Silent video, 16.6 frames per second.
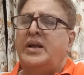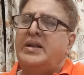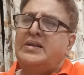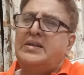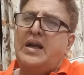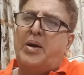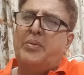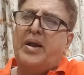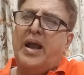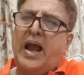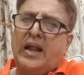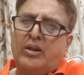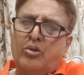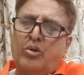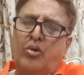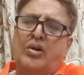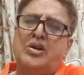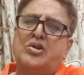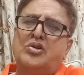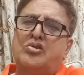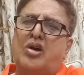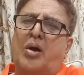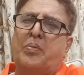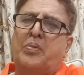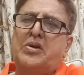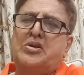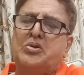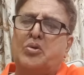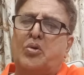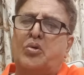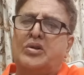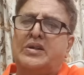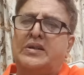যে আমরা এত কিছু সব কিছু
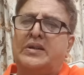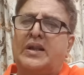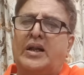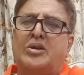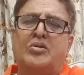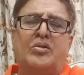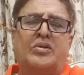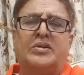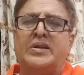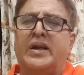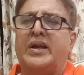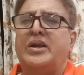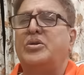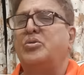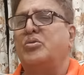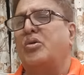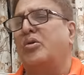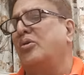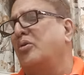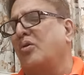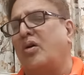করছি তার জন্য সে কিন্তু কোনো